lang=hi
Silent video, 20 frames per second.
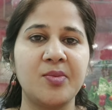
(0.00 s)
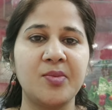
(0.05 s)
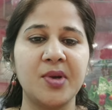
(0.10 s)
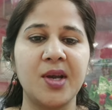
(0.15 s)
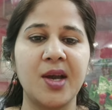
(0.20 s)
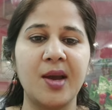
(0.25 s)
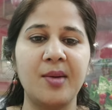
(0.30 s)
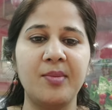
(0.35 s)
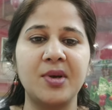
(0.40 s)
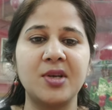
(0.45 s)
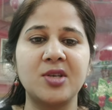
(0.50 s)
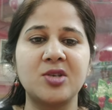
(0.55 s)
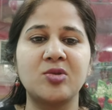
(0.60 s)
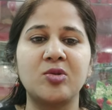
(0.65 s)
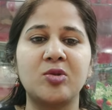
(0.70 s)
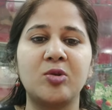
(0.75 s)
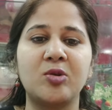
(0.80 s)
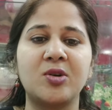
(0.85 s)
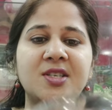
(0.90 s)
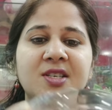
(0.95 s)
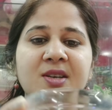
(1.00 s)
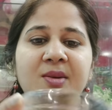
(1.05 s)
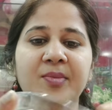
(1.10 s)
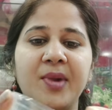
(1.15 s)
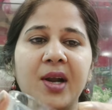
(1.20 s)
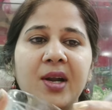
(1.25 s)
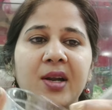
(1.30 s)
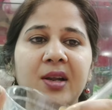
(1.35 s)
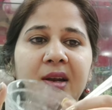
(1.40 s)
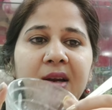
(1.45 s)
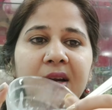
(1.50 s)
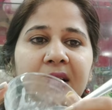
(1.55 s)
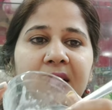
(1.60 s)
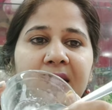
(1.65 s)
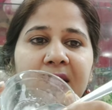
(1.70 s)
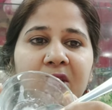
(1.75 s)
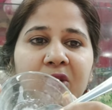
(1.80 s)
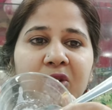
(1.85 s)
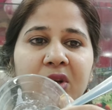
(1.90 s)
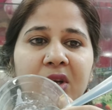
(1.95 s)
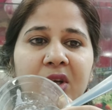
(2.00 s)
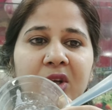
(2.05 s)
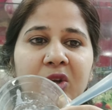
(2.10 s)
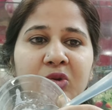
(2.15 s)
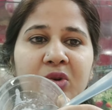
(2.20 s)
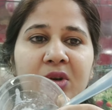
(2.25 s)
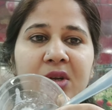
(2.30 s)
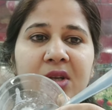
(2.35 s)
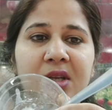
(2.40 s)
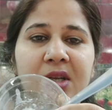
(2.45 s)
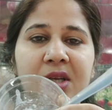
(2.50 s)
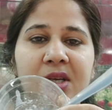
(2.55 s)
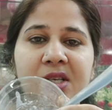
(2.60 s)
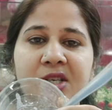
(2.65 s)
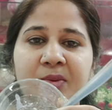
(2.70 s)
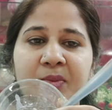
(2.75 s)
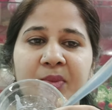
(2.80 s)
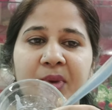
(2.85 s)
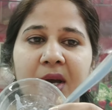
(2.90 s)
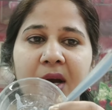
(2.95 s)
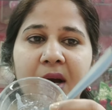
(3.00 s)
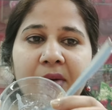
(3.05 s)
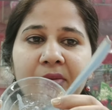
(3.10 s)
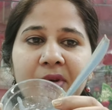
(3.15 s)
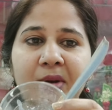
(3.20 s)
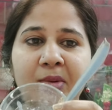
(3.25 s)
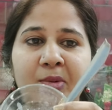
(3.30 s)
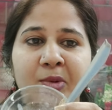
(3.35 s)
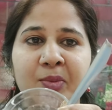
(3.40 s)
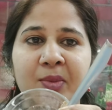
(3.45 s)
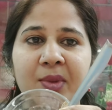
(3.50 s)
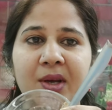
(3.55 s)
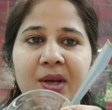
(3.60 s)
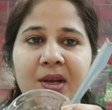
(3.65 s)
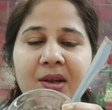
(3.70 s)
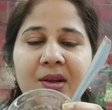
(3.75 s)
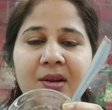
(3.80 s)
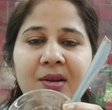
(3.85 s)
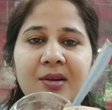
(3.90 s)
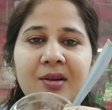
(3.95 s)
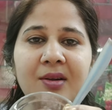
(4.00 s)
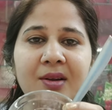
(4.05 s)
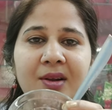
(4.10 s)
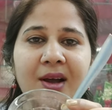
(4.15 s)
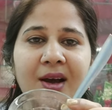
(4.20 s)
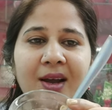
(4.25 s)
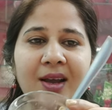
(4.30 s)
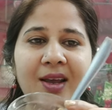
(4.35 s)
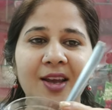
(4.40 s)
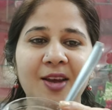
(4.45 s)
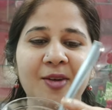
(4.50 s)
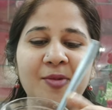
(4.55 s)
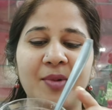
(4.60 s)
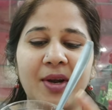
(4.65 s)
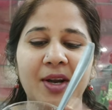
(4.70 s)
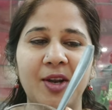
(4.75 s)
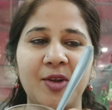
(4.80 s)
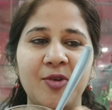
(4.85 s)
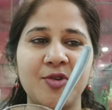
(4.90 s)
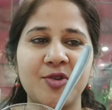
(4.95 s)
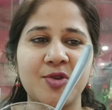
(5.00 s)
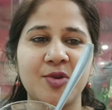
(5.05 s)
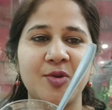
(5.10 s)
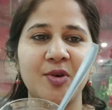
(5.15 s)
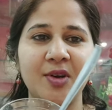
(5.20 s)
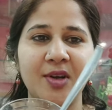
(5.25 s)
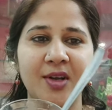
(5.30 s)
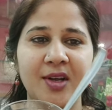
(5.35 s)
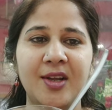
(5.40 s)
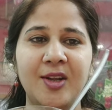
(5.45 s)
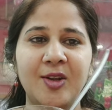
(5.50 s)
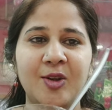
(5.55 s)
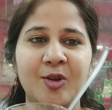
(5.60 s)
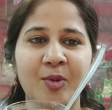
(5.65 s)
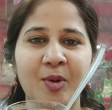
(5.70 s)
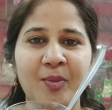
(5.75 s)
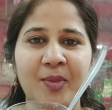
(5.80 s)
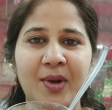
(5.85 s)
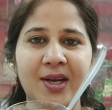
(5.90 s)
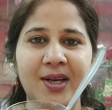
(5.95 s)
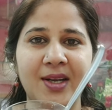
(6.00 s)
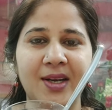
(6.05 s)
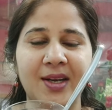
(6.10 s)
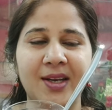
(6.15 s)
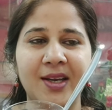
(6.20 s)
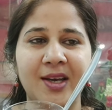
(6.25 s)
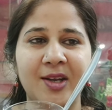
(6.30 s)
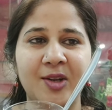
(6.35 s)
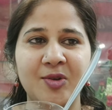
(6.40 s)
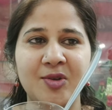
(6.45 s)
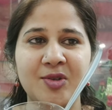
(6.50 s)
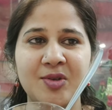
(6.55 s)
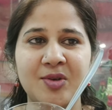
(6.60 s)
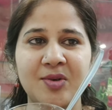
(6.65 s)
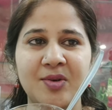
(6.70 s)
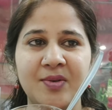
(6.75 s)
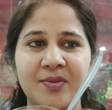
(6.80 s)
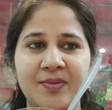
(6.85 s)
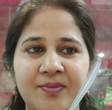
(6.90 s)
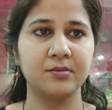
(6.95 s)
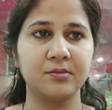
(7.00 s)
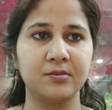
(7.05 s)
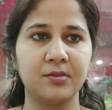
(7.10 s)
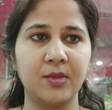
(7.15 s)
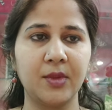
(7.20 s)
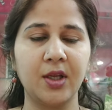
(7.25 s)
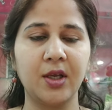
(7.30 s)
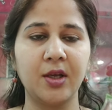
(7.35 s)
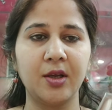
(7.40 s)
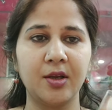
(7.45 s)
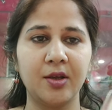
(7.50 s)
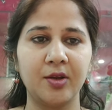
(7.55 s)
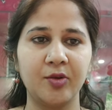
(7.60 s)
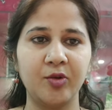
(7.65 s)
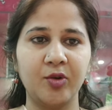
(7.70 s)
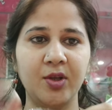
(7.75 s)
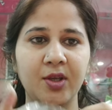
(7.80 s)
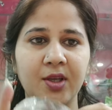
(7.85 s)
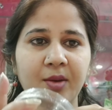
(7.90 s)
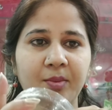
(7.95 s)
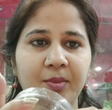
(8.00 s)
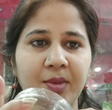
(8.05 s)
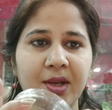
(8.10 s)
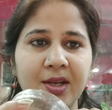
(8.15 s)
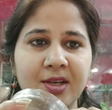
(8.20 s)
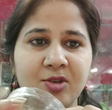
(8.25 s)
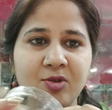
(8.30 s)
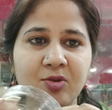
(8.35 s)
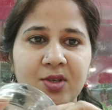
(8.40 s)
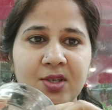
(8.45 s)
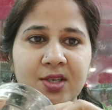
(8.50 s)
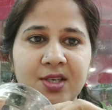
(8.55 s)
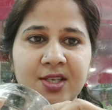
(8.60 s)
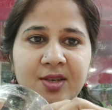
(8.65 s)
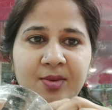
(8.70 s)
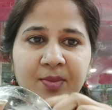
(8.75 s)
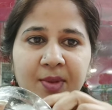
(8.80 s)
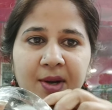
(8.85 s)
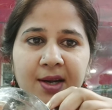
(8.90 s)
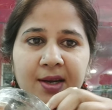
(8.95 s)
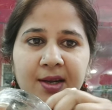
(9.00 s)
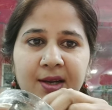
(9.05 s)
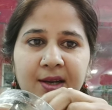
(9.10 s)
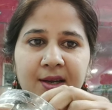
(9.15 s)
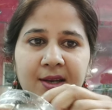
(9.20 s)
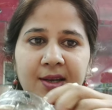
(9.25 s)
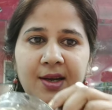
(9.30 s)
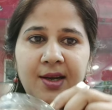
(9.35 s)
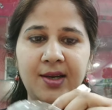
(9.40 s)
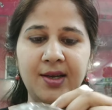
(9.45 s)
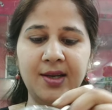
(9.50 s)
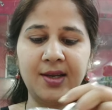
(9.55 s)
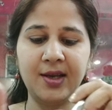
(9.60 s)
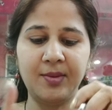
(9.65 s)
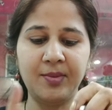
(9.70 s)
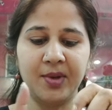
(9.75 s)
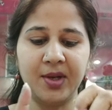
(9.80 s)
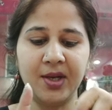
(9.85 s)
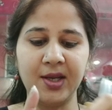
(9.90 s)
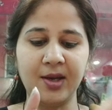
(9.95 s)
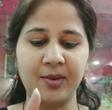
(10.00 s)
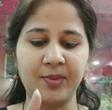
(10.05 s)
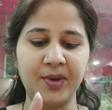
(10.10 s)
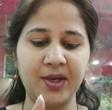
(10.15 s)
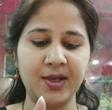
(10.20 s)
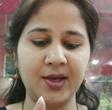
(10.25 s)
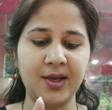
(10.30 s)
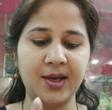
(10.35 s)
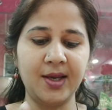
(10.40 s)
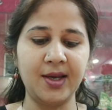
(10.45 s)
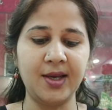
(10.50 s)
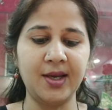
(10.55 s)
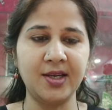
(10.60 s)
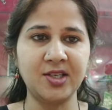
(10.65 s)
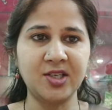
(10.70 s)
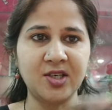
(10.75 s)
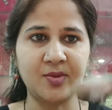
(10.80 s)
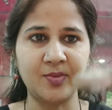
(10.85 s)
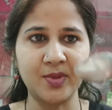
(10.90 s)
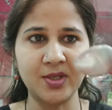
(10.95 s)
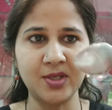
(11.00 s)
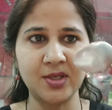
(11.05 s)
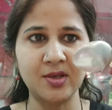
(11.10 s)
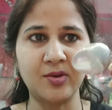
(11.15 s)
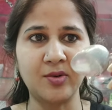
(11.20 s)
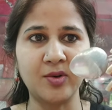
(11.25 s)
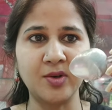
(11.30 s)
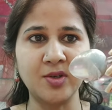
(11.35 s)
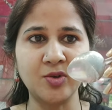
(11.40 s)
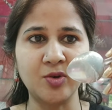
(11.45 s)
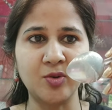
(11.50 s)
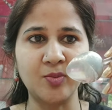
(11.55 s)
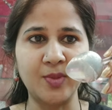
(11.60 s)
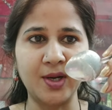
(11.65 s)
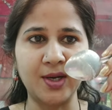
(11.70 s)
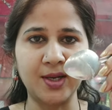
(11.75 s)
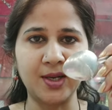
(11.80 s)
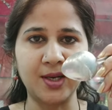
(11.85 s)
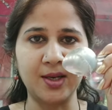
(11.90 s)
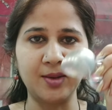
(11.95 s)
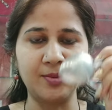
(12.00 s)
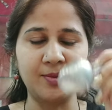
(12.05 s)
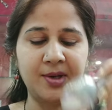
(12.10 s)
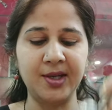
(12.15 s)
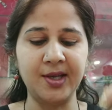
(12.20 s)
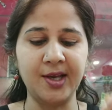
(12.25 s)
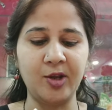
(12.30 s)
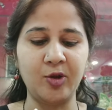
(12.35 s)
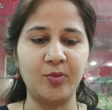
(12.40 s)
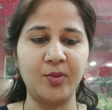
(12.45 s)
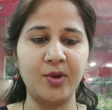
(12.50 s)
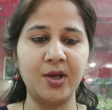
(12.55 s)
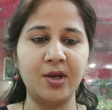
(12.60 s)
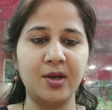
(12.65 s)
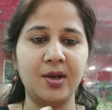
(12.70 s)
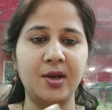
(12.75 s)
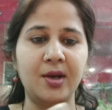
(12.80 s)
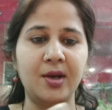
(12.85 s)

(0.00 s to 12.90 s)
जम गया है मैं इसको थोड़ा सा मेल्ट करके लाती हूँ देखिए तुरंत ही जम गया अभी अभी मैं ला के ही बैठी हूँ इसको तो मैं मेल्ट करके आती हूँ इसको तो देखिए मैंने इसको अच्छे से मेल्ट कर लिया है ठीक है मैंने यहाँ पे लिया है एक चम्मच और इसको मेल्ट करके भी लिया हूँ मैं